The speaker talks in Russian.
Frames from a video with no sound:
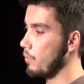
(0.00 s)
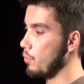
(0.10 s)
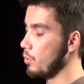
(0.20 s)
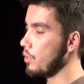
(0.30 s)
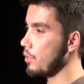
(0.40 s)

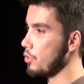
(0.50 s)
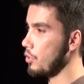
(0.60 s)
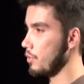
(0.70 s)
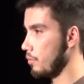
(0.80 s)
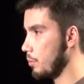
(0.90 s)
Вот, это
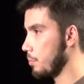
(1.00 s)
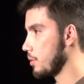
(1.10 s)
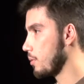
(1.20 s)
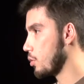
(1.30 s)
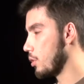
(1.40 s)
наши основные
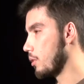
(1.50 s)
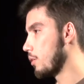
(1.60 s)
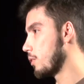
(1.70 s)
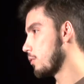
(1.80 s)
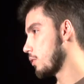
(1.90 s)
поставщики.
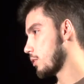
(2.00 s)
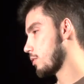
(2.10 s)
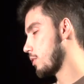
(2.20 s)
Они весь